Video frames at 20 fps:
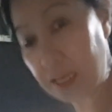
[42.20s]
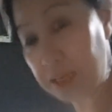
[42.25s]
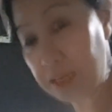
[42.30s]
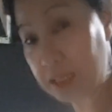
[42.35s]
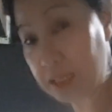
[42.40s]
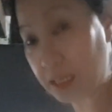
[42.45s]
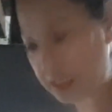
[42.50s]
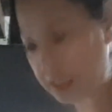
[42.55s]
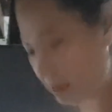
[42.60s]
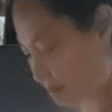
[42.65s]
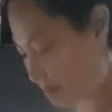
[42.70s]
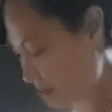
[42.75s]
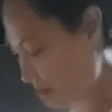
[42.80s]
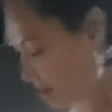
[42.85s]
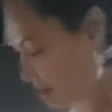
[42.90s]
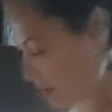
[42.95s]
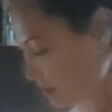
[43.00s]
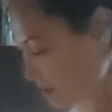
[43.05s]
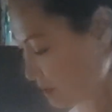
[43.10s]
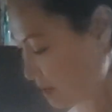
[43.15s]
kami, sinasama
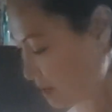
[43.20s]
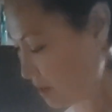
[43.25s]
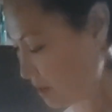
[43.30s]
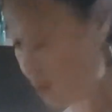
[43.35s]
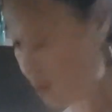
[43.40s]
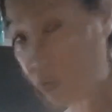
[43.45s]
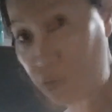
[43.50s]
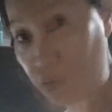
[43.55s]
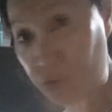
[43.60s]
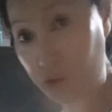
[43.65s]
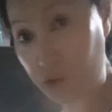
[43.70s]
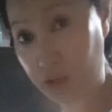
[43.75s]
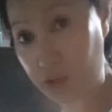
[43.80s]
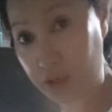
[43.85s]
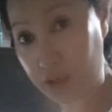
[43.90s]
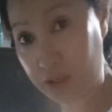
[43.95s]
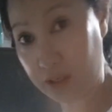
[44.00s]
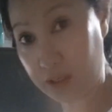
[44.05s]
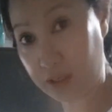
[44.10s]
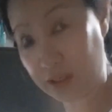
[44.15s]
namin ng corn.
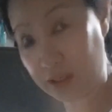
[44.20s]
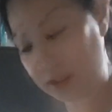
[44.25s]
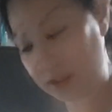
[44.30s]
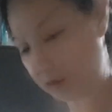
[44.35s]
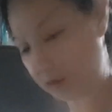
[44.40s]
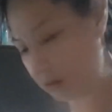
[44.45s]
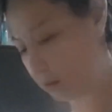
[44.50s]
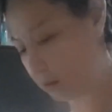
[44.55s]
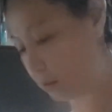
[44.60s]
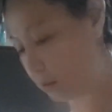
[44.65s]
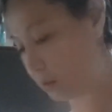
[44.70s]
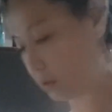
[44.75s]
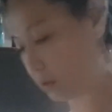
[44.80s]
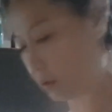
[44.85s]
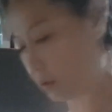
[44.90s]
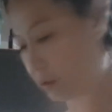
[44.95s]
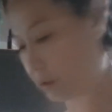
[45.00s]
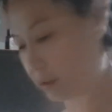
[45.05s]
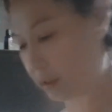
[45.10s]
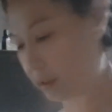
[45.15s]
Corn.
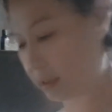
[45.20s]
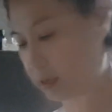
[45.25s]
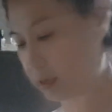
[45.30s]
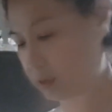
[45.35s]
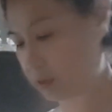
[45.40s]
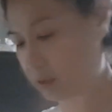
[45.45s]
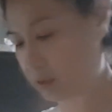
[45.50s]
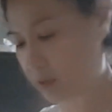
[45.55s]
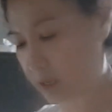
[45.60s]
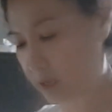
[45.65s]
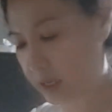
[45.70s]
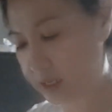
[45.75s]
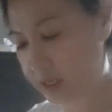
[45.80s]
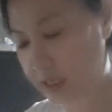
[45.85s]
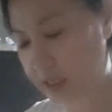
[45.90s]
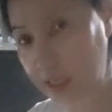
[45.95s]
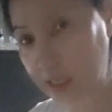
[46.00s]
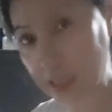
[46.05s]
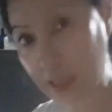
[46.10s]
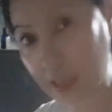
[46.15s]
Yan o.
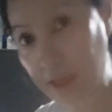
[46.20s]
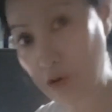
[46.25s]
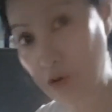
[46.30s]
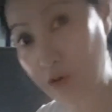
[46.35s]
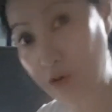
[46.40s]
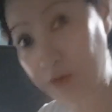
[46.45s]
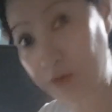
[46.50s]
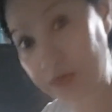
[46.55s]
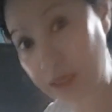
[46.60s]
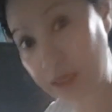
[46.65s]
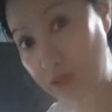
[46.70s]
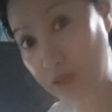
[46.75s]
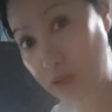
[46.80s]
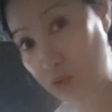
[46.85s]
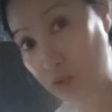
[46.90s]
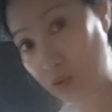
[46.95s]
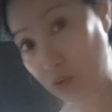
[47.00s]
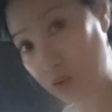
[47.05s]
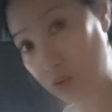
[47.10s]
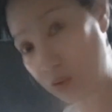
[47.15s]
Sinasama ko pati
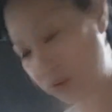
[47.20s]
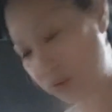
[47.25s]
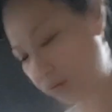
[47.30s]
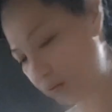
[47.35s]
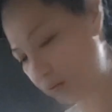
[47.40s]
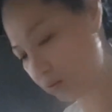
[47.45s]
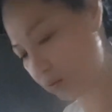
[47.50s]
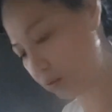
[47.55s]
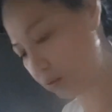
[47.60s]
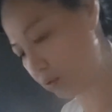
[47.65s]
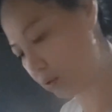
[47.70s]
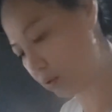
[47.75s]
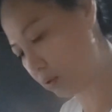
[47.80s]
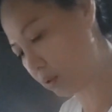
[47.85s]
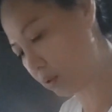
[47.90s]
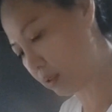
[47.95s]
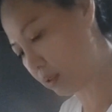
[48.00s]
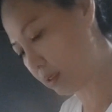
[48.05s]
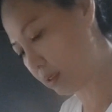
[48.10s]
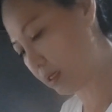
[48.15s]
yung
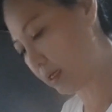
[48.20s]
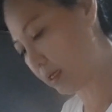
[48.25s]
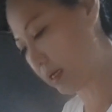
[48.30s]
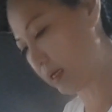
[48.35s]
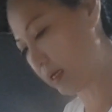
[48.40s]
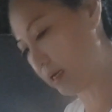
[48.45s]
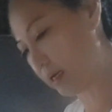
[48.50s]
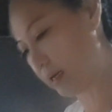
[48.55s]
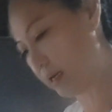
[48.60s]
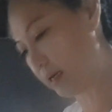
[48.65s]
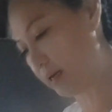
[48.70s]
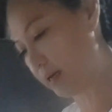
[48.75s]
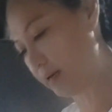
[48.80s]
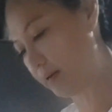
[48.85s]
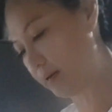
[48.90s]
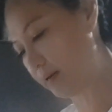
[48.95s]
uh,